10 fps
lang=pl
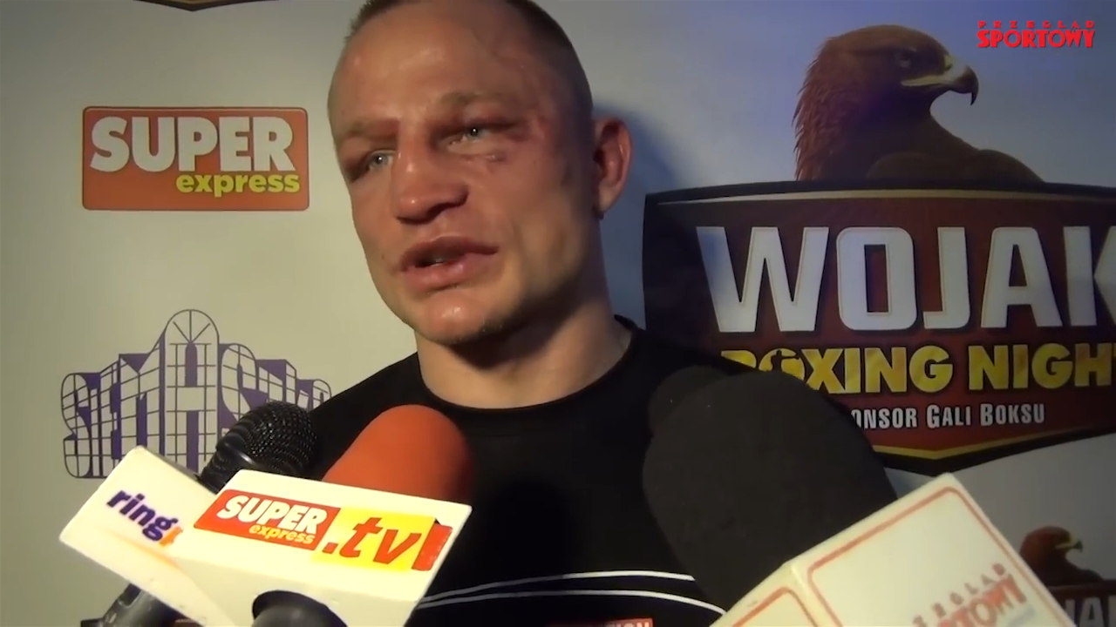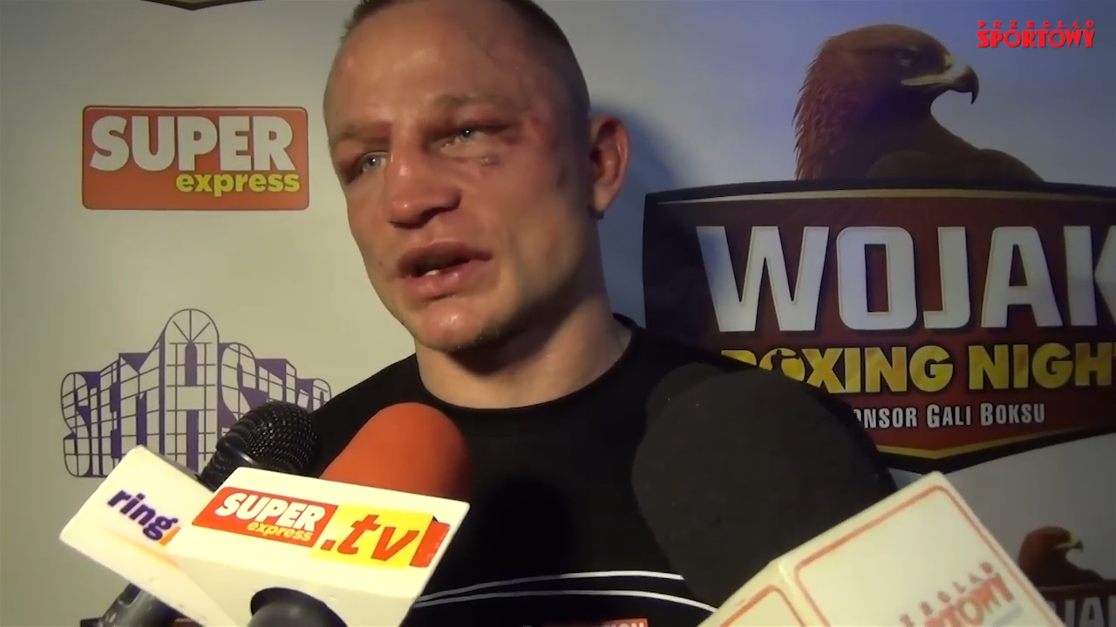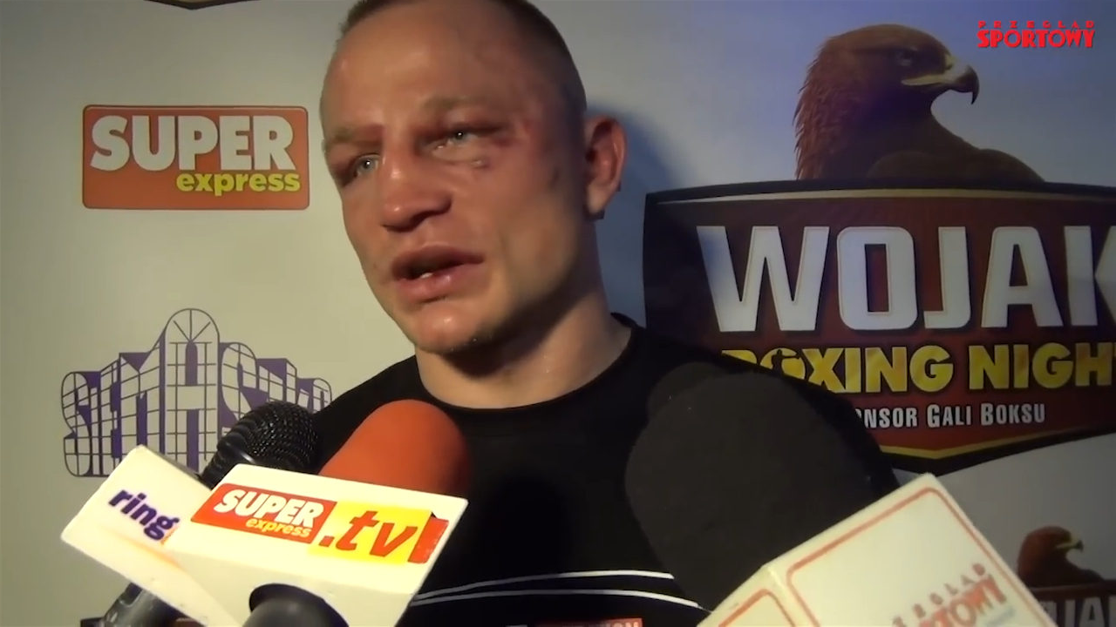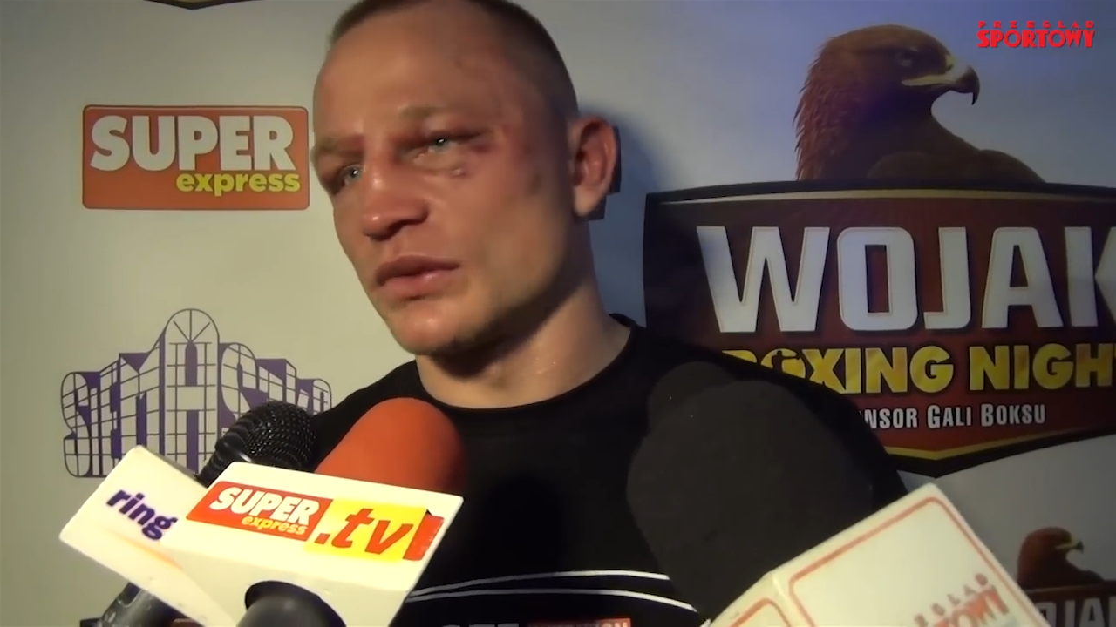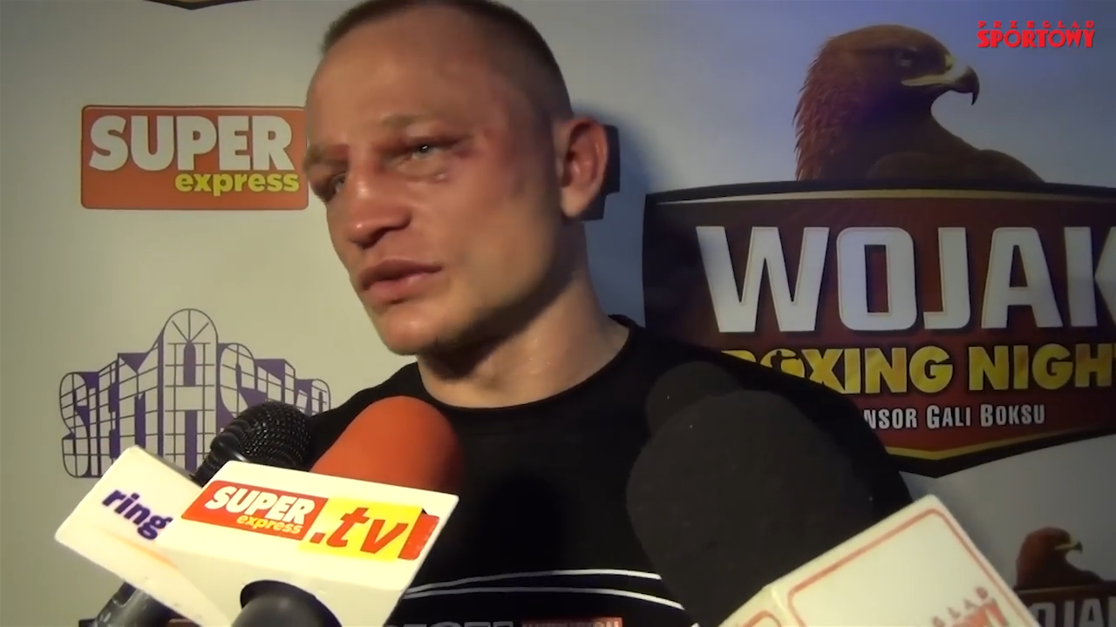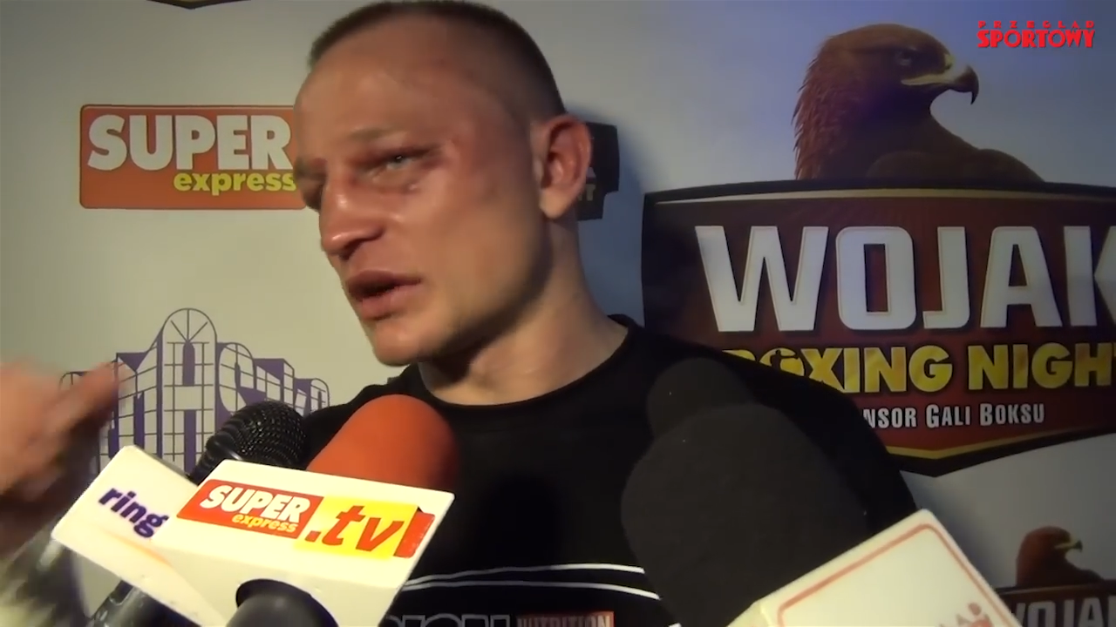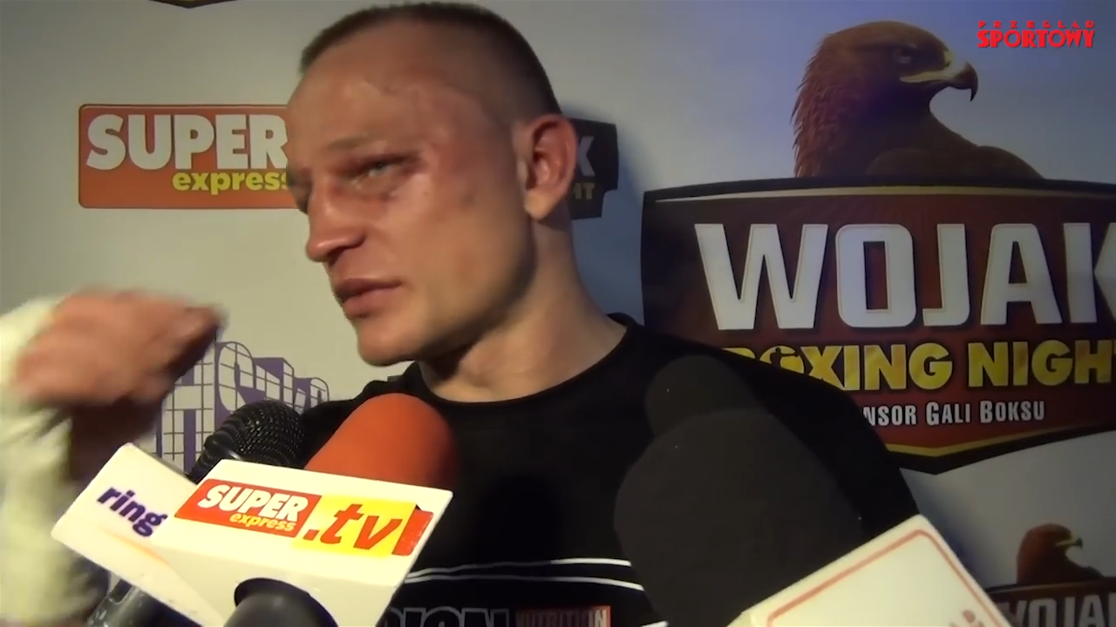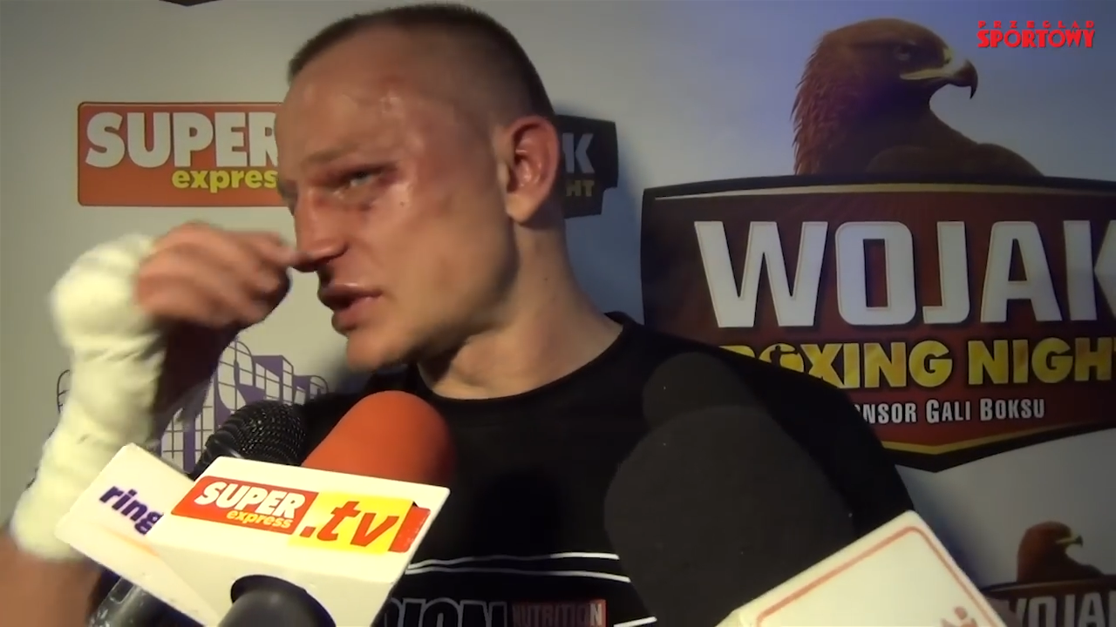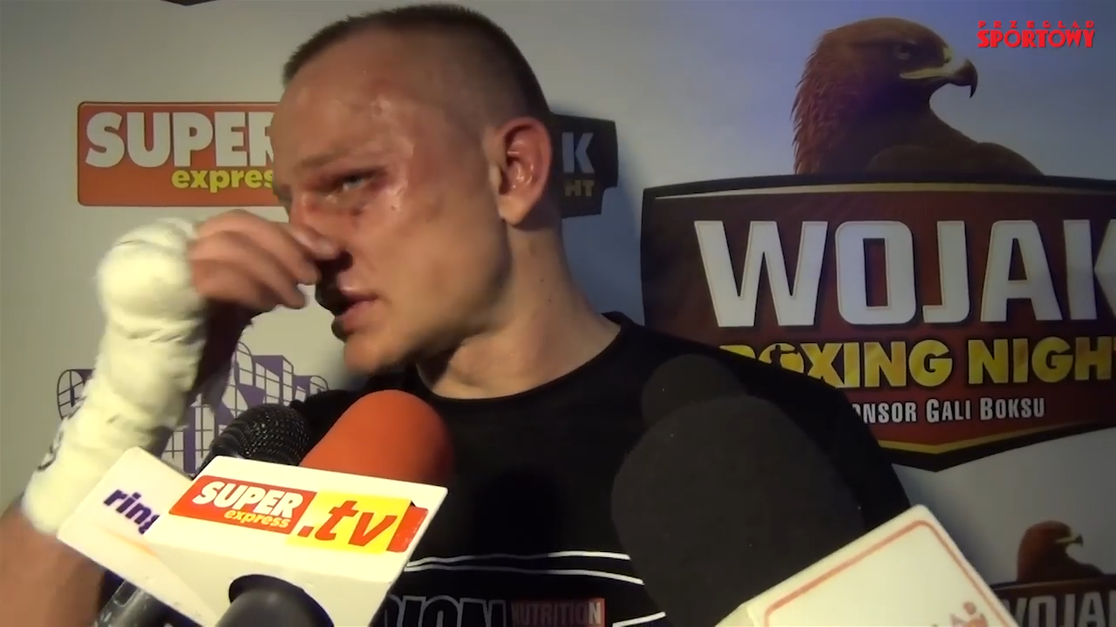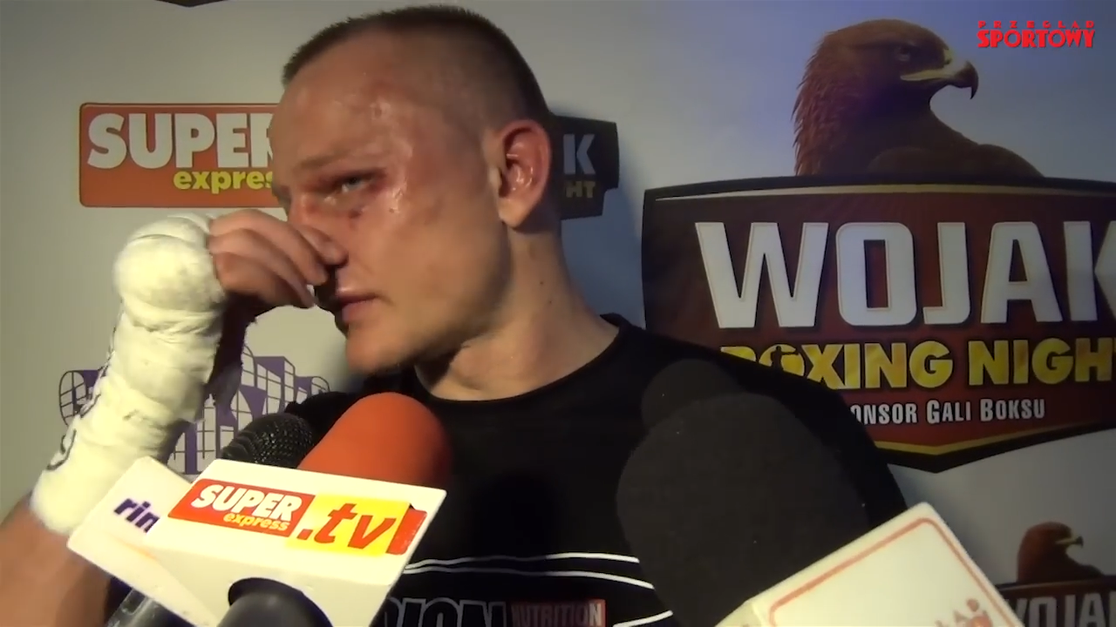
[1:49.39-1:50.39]
że uda
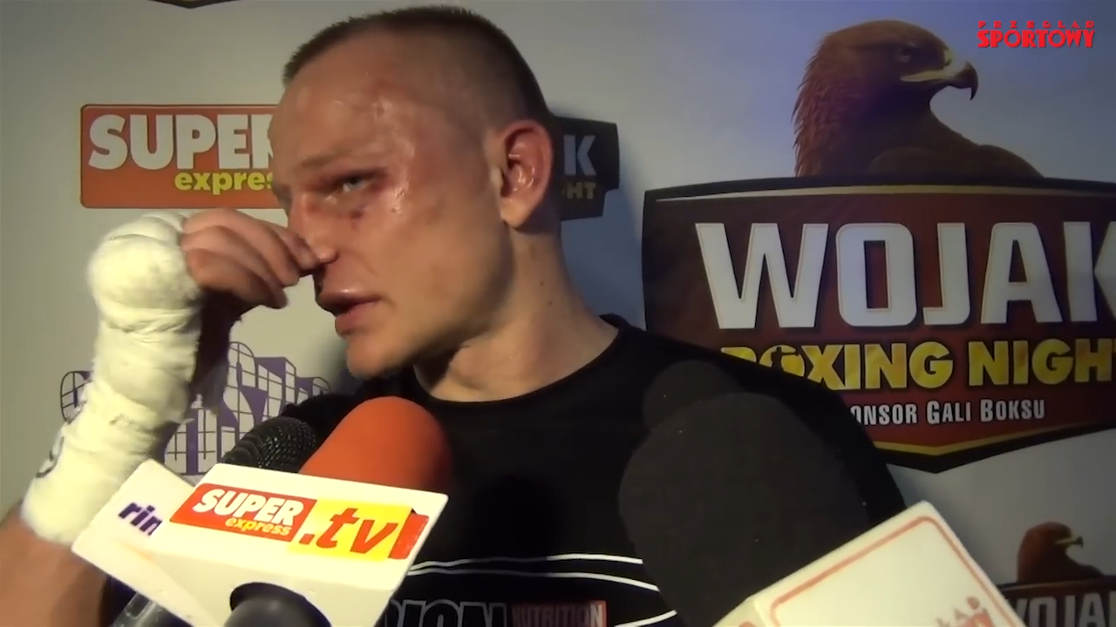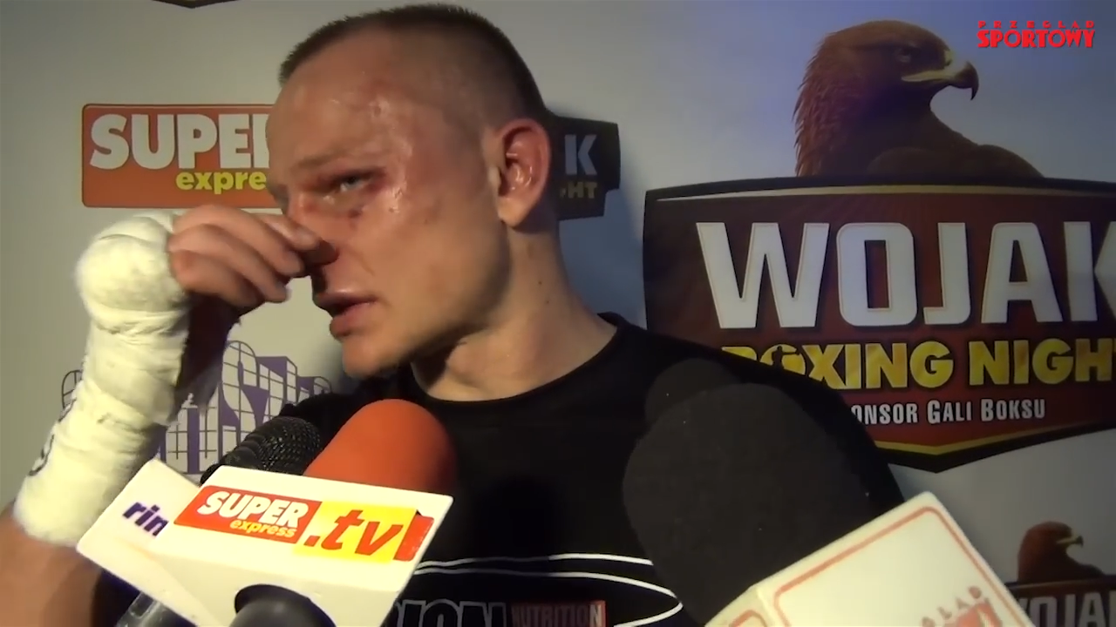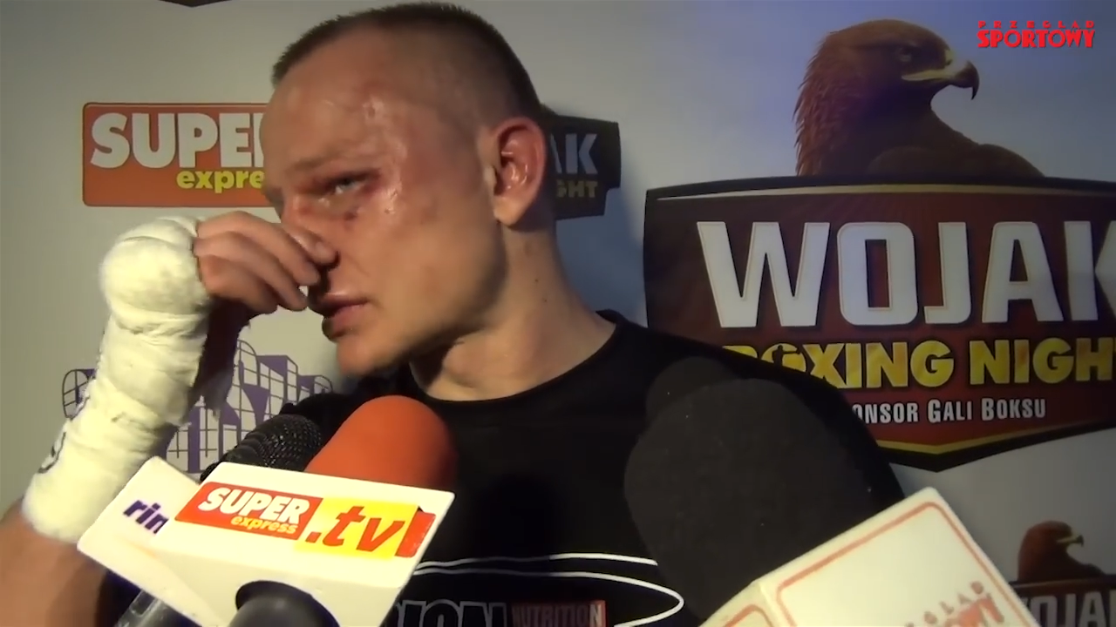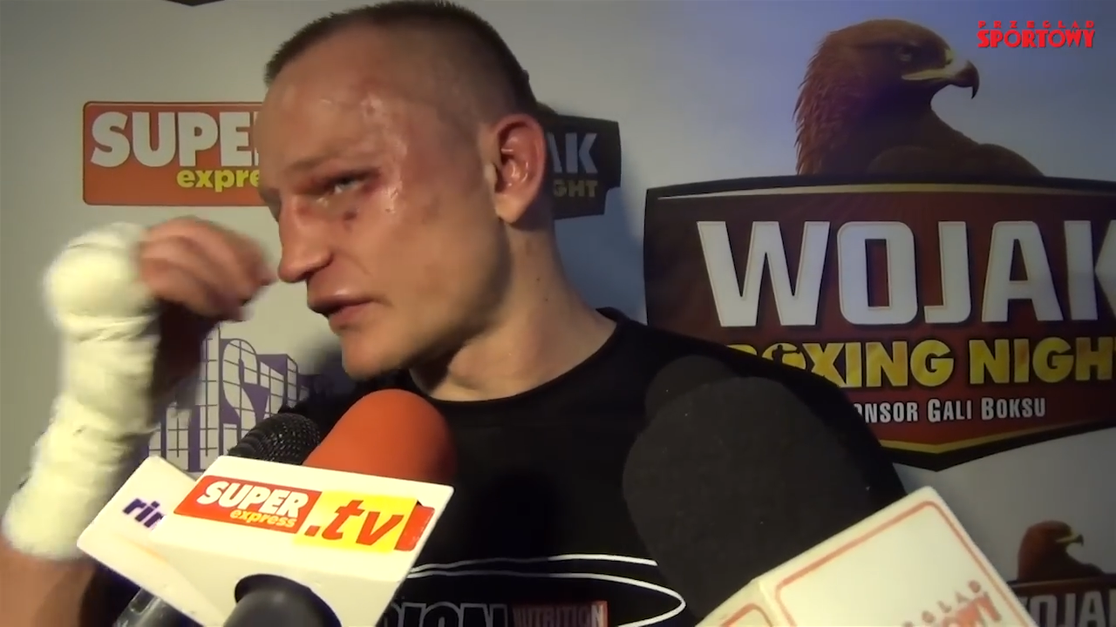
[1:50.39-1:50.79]
mi się wygrać